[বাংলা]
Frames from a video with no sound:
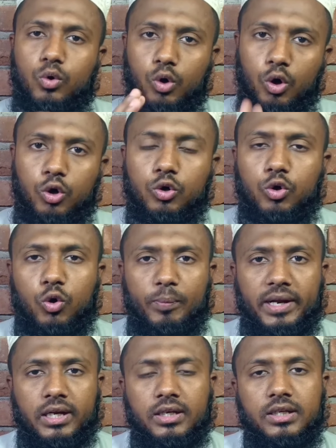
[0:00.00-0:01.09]
কখন
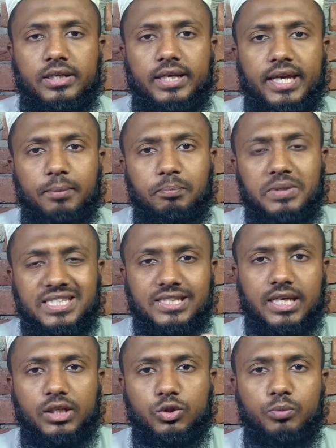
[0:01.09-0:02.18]
করবেন এর
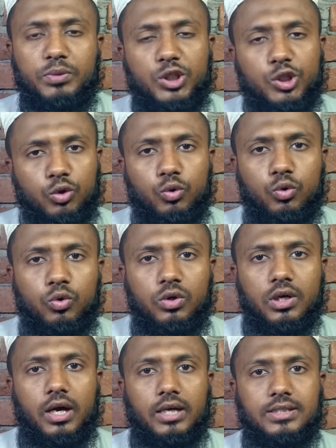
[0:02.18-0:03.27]
বিস্তারিত বিষয়গুলো
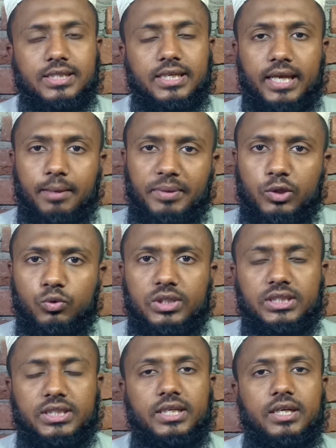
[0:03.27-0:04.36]
আজকের এই
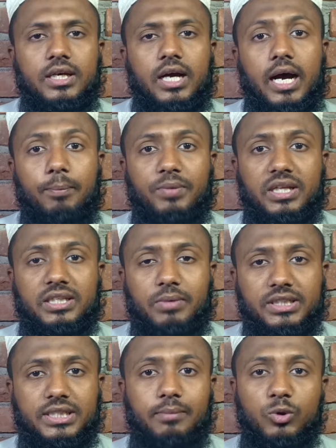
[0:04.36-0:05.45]
ভিডিওটিতে আপনাদের
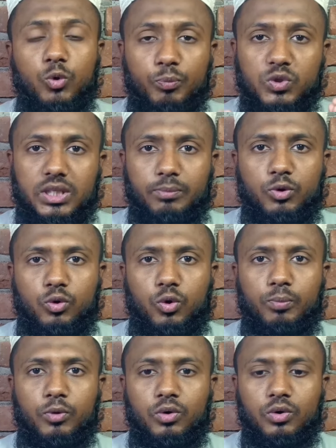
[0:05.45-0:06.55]
মাঝে আমি উপস্থাপন
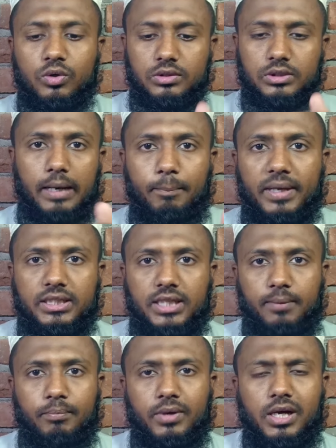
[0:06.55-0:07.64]
করব ধাপ বাই
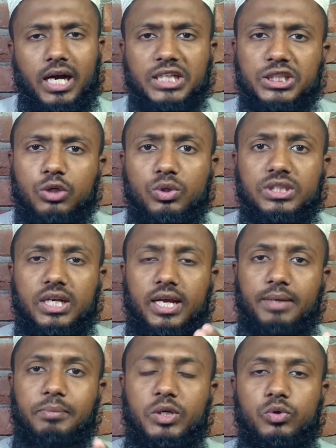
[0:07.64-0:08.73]
ধাপ আশা করি যারা
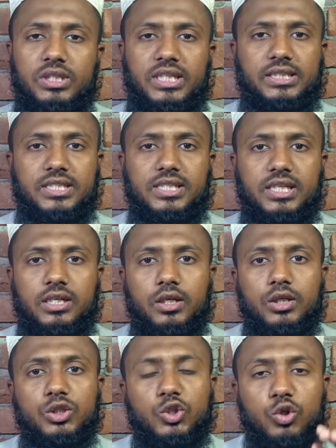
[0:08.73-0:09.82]
এই ভিডিওটি দেখতেছেন
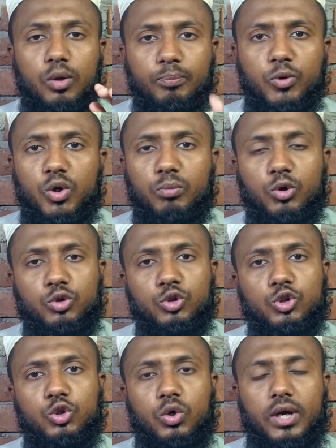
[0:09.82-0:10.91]
সম্পূর্ণ মনোযোগ
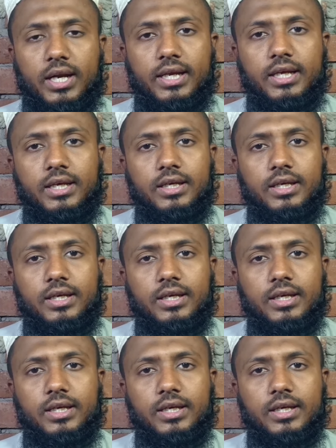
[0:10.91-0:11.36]
সহকারে